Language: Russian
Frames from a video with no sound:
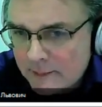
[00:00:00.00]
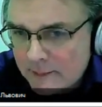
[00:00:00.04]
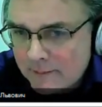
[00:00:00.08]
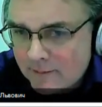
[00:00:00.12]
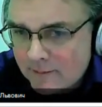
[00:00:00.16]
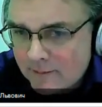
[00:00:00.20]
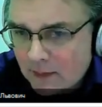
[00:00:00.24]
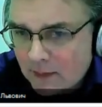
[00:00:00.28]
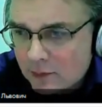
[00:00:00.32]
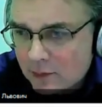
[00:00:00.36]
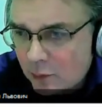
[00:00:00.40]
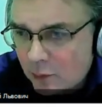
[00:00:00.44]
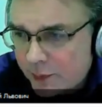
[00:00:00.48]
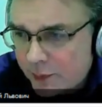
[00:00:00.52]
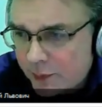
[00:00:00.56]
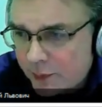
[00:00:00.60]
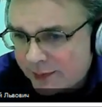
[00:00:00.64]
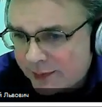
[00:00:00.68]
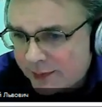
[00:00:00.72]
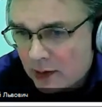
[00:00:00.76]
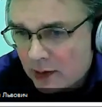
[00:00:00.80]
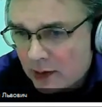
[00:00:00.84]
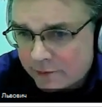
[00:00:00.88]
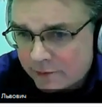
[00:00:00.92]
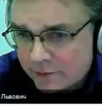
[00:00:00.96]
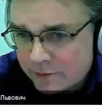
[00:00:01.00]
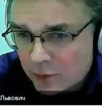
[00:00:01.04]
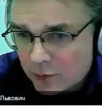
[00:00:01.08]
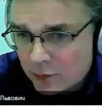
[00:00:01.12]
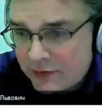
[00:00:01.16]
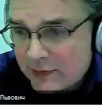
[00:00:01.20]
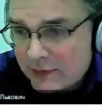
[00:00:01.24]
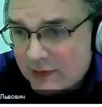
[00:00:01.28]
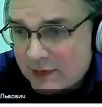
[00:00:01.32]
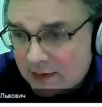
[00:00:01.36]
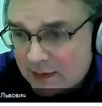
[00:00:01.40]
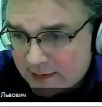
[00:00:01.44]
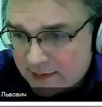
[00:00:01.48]
эту презентацию вы можете
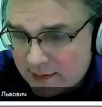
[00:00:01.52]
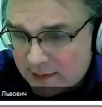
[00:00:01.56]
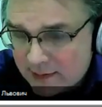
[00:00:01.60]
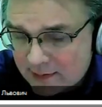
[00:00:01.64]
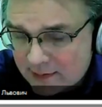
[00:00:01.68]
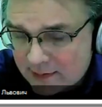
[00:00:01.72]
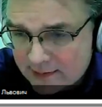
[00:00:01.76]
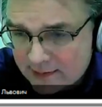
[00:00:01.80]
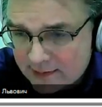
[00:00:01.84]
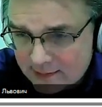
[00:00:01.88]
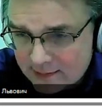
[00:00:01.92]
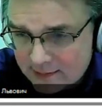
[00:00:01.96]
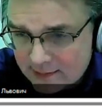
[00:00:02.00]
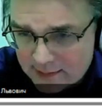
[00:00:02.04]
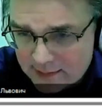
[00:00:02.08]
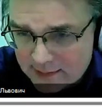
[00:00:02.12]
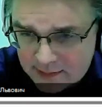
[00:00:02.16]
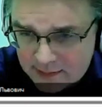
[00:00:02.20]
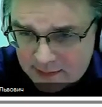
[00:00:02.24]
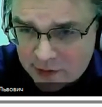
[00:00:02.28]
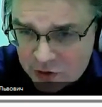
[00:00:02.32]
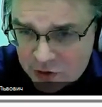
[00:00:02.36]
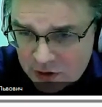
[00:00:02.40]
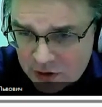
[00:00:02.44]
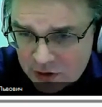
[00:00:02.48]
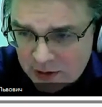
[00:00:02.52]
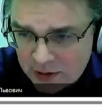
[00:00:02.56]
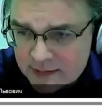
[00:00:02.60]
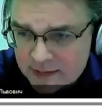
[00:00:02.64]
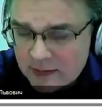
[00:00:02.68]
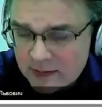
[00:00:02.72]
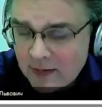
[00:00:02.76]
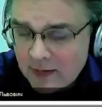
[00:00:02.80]
скачать.